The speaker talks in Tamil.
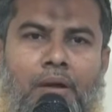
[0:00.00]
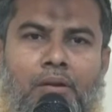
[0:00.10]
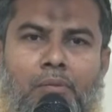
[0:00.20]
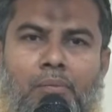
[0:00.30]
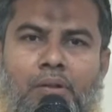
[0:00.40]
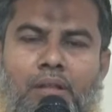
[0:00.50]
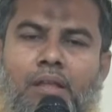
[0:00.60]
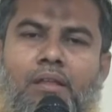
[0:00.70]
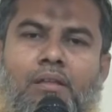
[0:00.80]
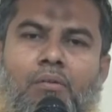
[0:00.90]
பார்க்கும் பொழுது
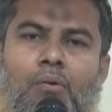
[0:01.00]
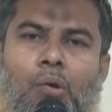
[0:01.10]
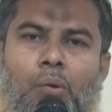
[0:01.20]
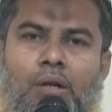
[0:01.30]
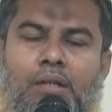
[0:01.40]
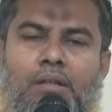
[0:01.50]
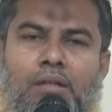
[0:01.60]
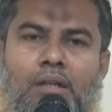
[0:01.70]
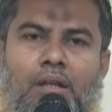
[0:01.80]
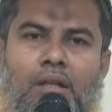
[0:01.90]
ஒருவர்
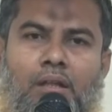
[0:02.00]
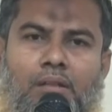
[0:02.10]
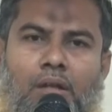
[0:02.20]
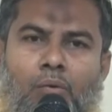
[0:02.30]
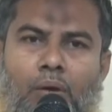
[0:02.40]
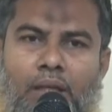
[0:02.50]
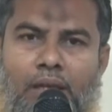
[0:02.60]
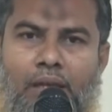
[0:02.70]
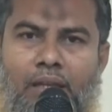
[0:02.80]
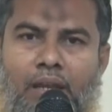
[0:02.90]

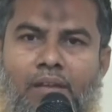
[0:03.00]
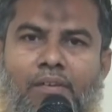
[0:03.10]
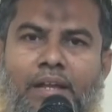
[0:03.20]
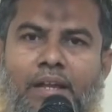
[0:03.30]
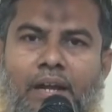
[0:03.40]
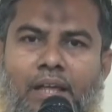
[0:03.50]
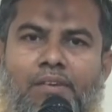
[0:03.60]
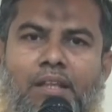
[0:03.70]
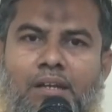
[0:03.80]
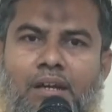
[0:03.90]
தன்னுடைய இறைவனை
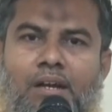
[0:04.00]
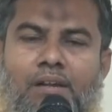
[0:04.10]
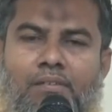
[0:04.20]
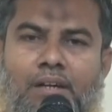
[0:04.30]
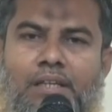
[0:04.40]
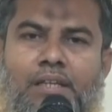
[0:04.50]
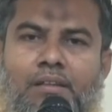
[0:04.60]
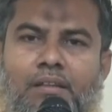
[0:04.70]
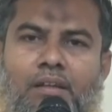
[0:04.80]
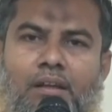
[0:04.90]
அடைவதற்கான வழி
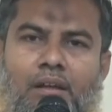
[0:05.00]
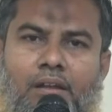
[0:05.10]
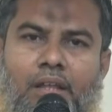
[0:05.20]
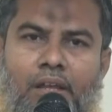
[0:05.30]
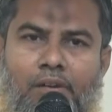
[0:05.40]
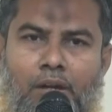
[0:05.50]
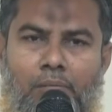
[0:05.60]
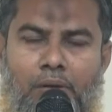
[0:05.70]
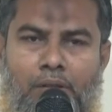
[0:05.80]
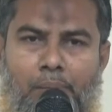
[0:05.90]

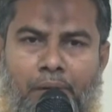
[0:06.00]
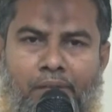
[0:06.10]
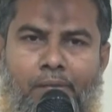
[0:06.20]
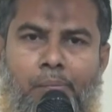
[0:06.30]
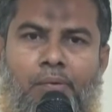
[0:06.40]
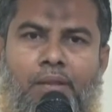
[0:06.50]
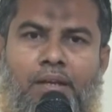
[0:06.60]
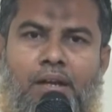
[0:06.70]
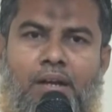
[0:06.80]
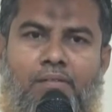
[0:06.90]
இறைவனிடமிருந்து பரிசு
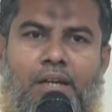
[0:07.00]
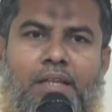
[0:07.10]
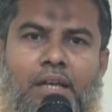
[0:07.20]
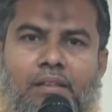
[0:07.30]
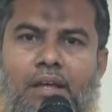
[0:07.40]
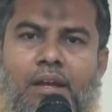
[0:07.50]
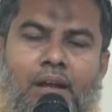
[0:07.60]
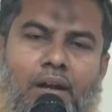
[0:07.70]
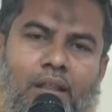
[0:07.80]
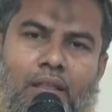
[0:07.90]
பெறுவதற்கான வழியே அந்த
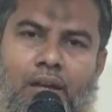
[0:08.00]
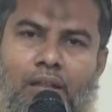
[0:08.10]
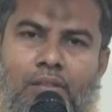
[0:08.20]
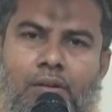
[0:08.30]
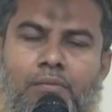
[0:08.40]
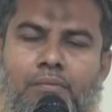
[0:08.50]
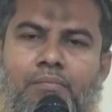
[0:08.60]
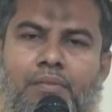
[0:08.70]
அனாதை இடத்திலும்